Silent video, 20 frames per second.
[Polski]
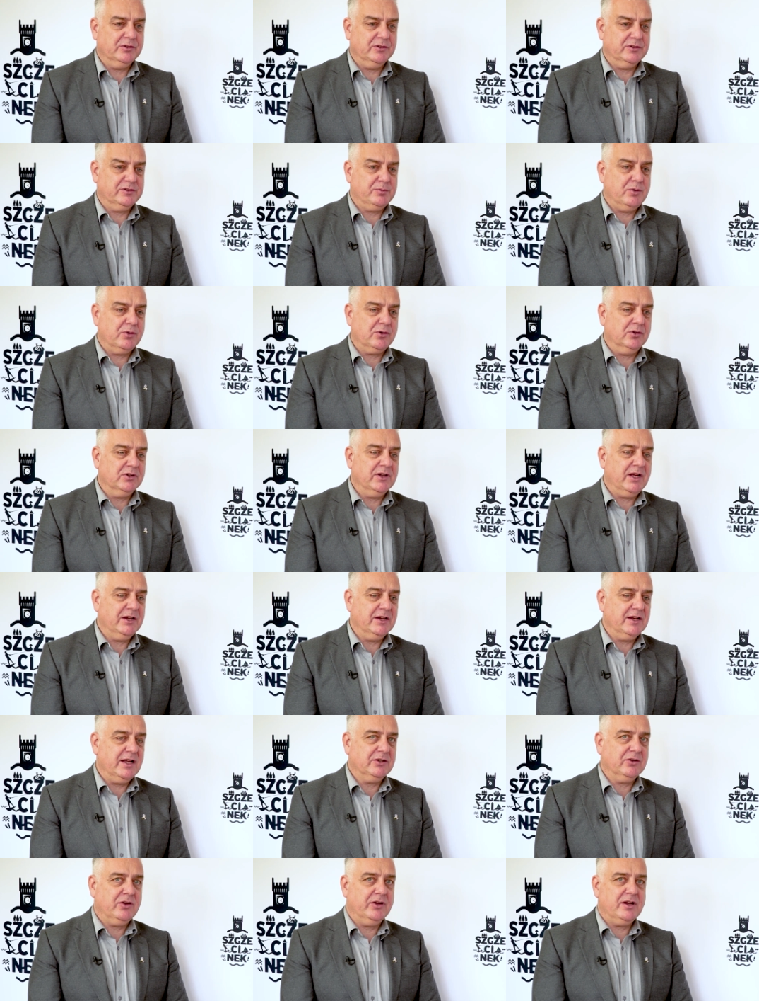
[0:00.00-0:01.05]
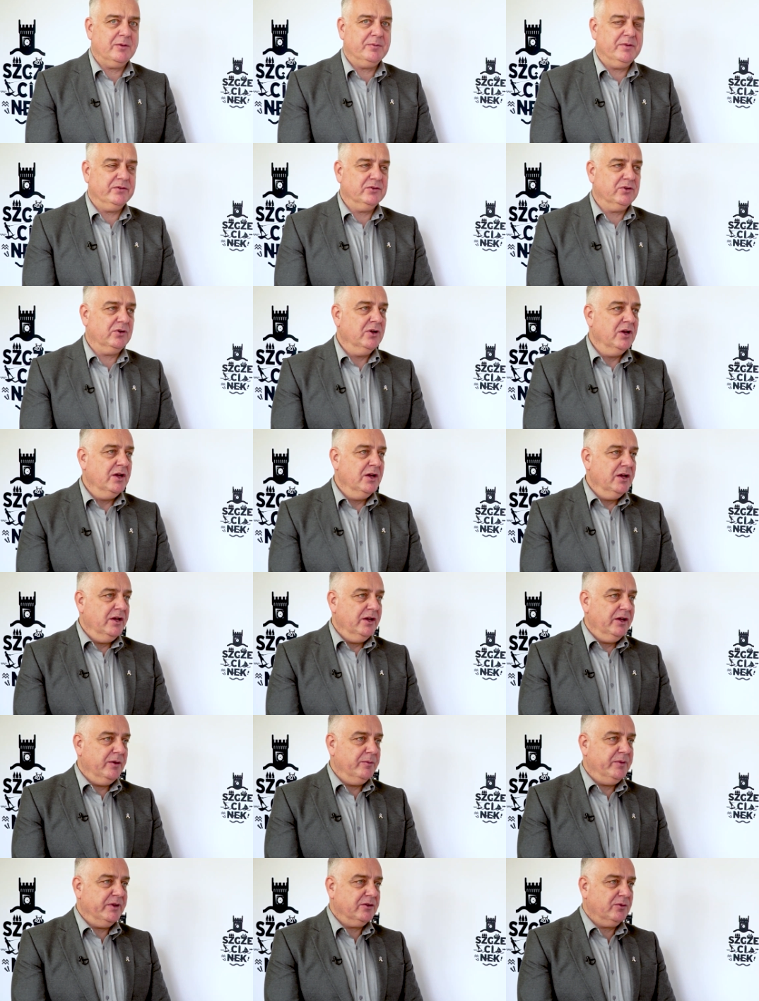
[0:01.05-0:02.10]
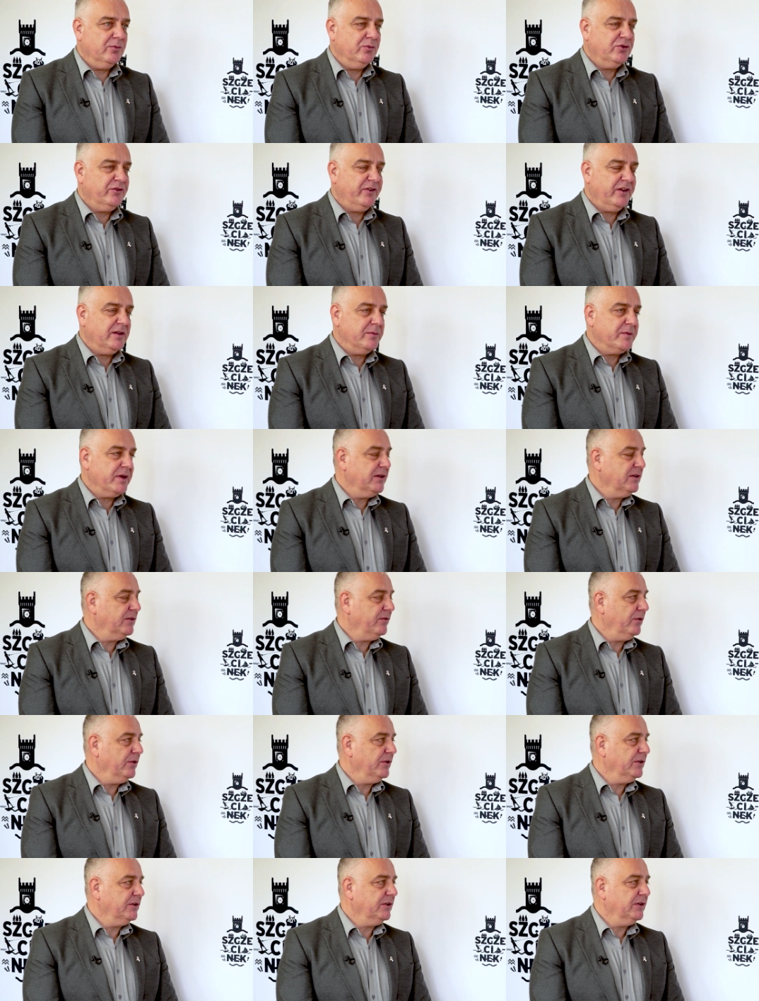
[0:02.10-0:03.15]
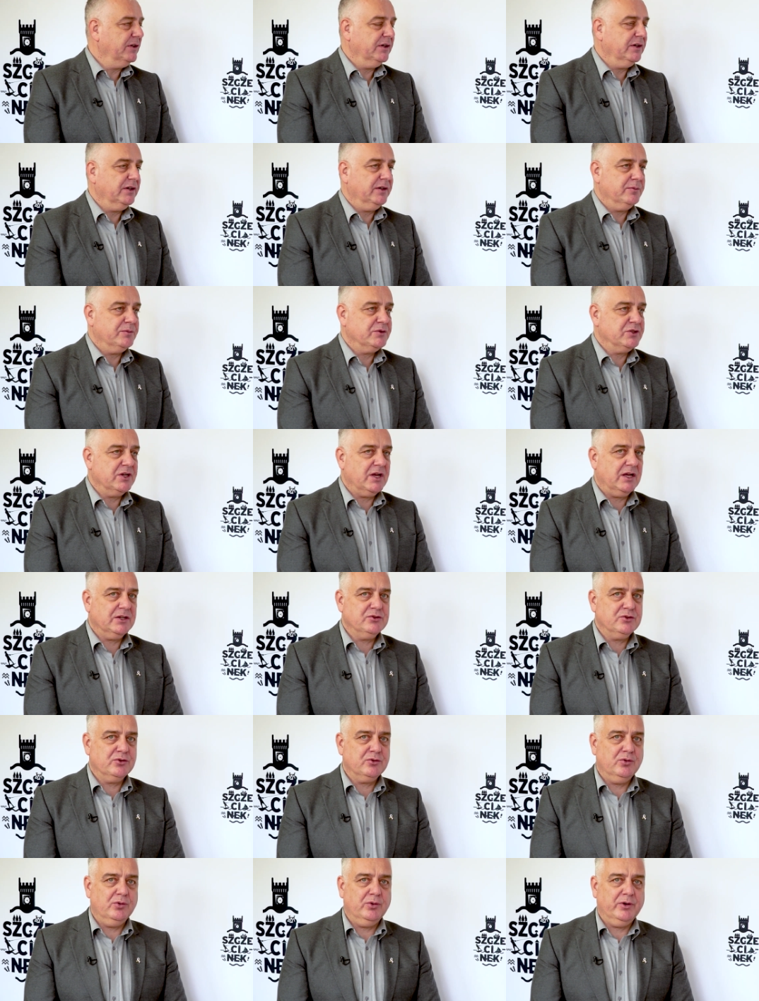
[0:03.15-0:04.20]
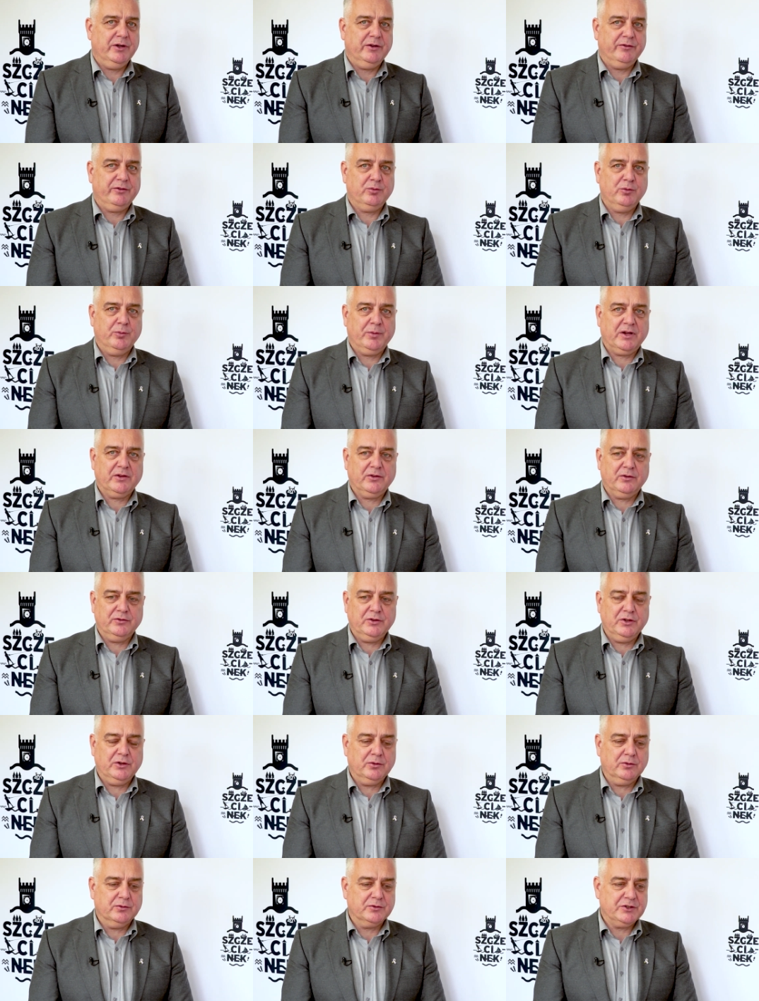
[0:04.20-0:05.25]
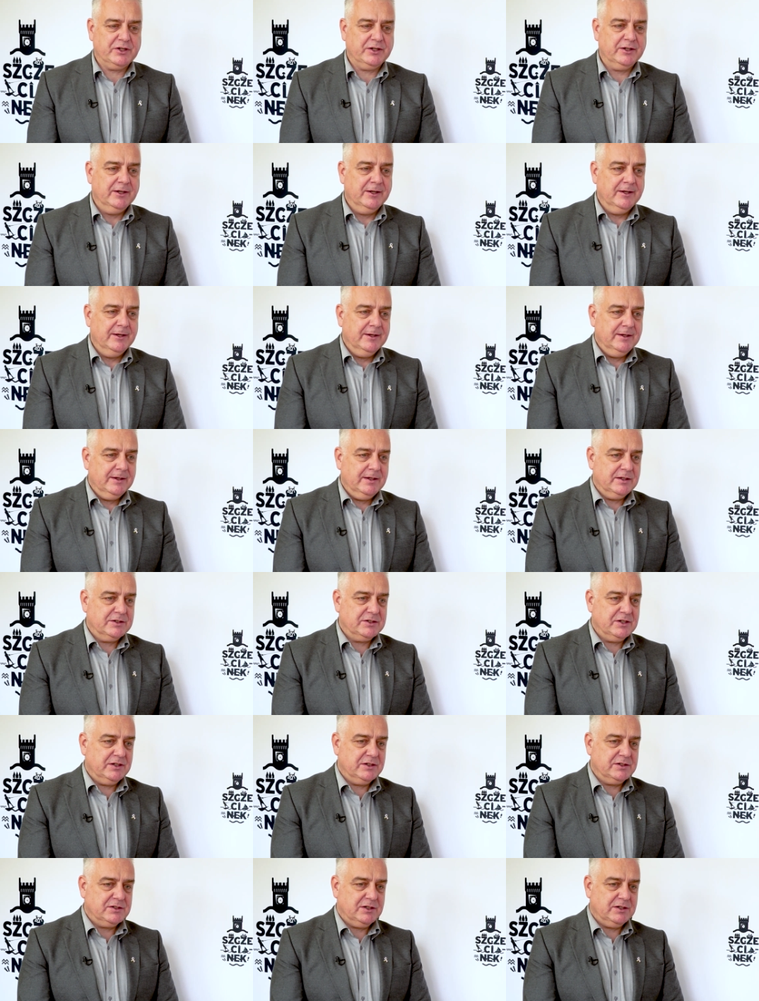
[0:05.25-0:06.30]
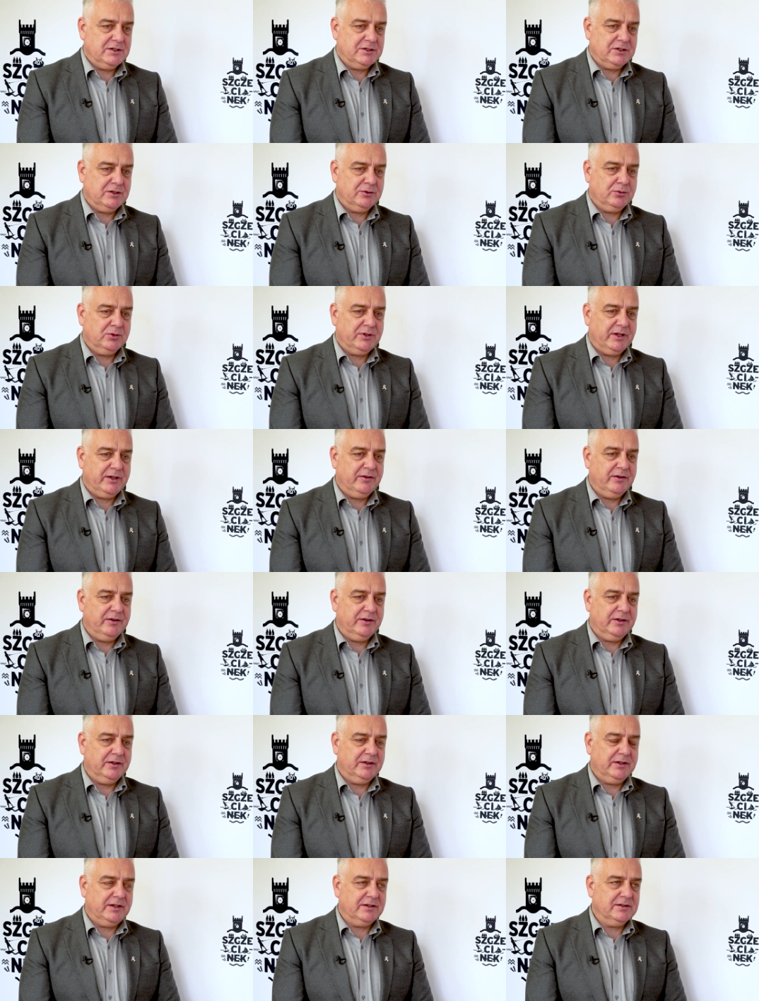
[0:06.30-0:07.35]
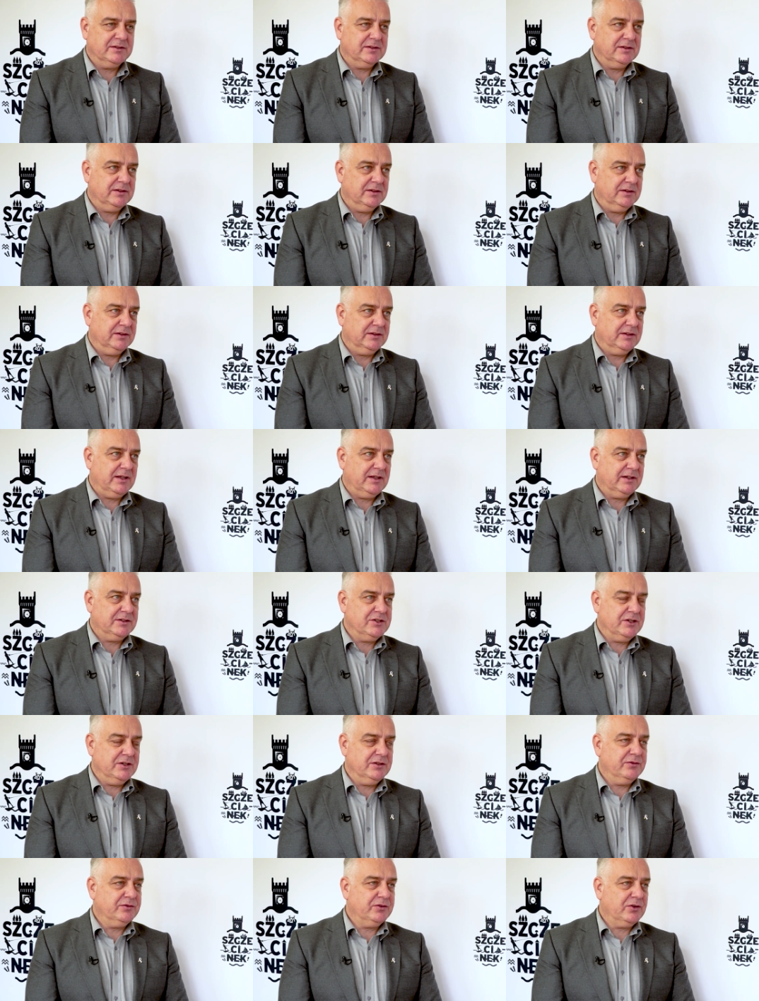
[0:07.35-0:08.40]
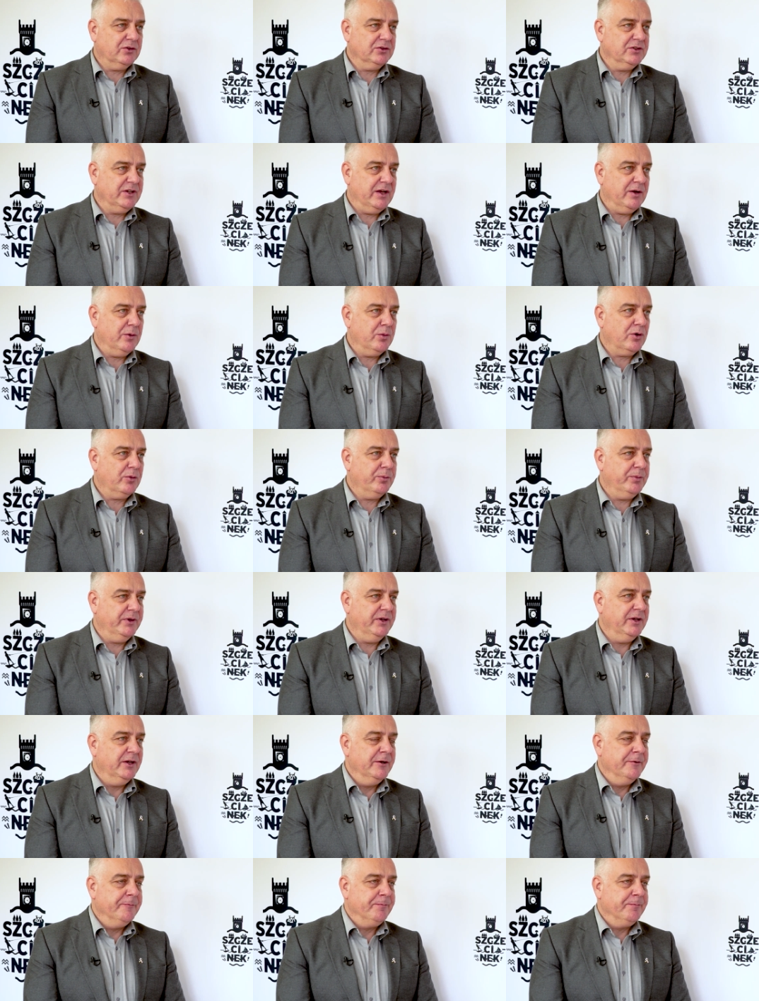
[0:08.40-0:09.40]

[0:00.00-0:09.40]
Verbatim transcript: spoglądali na to, a na pewno będą uświadamiali swoich przyjaciół, współpracowników, że, że, że, że tutaj ten, ta część wschodnia Europy